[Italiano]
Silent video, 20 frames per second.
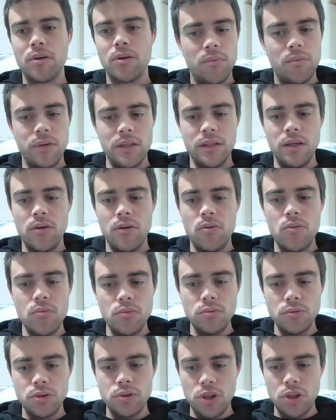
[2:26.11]
Quindi
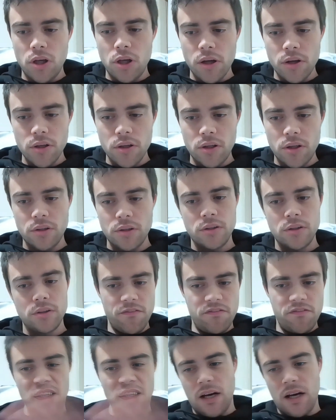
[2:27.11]
un giorno
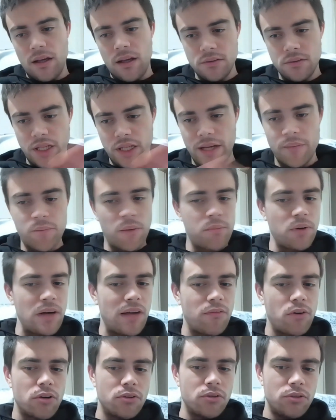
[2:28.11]
via, cioè proprio il
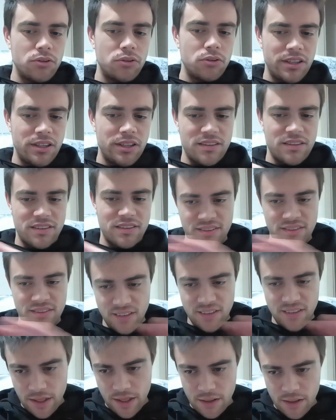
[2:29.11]
lavoro non deve
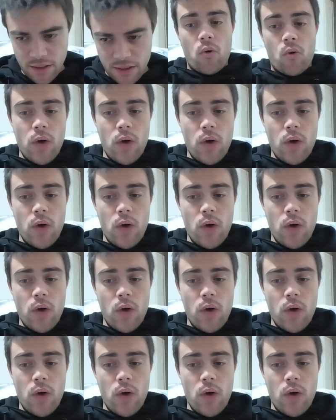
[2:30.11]
esistere.